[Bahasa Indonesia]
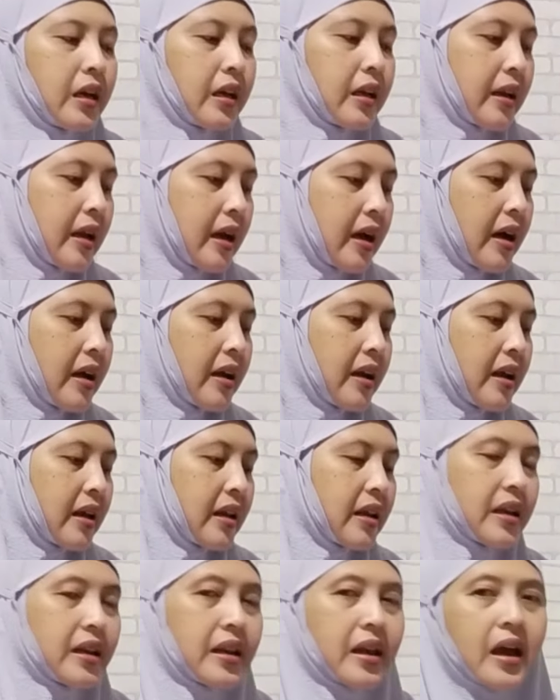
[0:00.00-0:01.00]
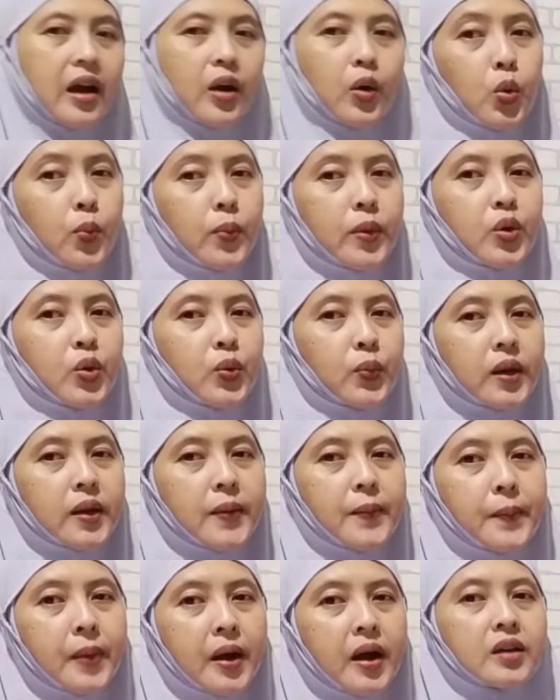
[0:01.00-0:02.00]
dan hari ini aku minum
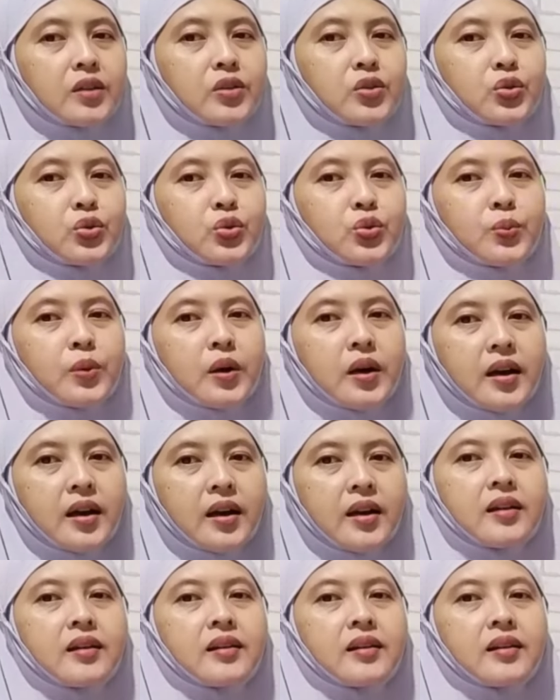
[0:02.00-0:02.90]
rimpang cuma